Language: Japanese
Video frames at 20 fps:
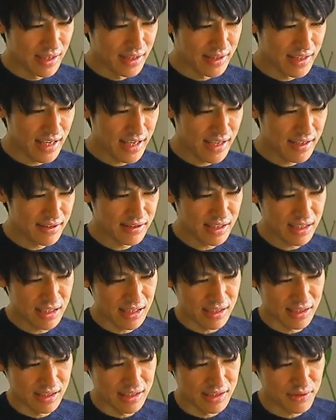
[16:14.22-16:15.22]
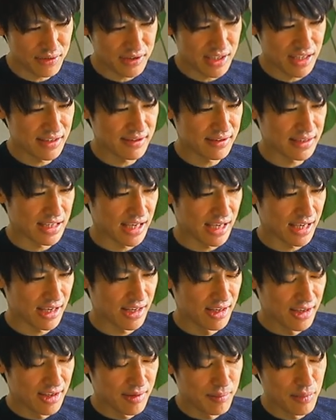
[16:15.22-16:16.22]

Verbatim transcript: で、次に伊之助ですね。